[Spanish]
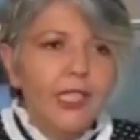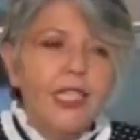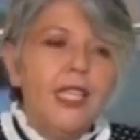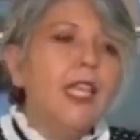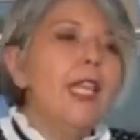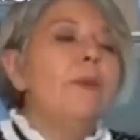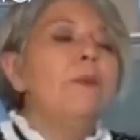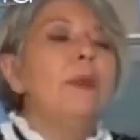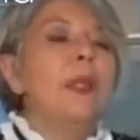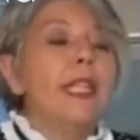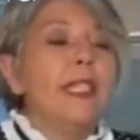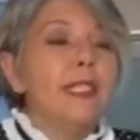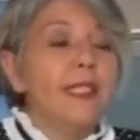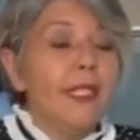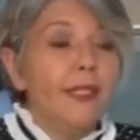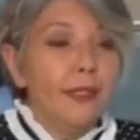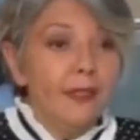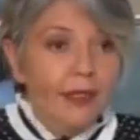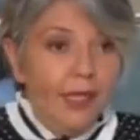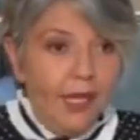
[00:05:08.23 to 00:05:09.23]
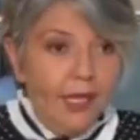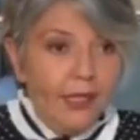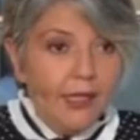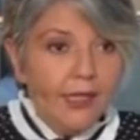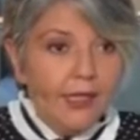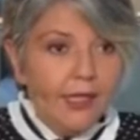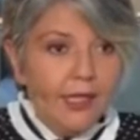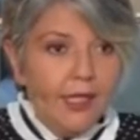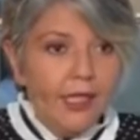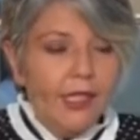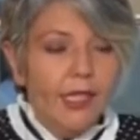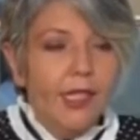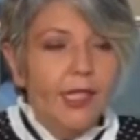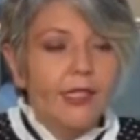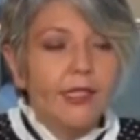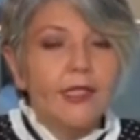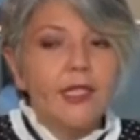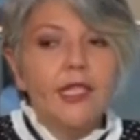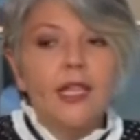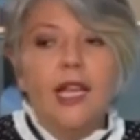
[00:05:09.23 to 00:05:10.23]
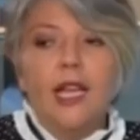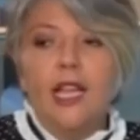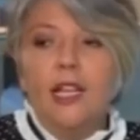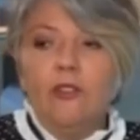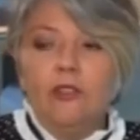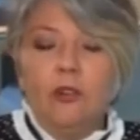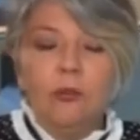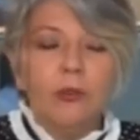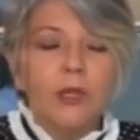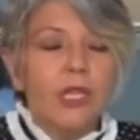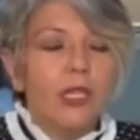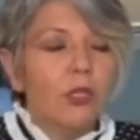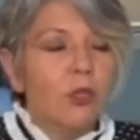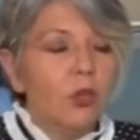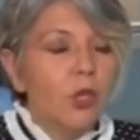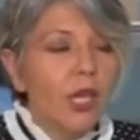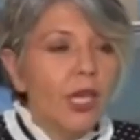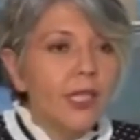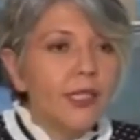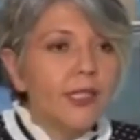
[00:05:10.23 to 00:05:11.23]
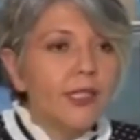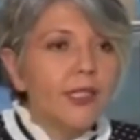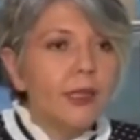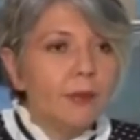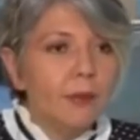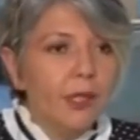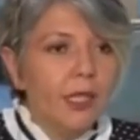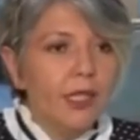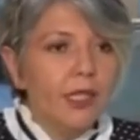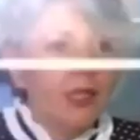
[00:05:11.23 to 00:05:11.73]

presentarse en las alfombras rojas también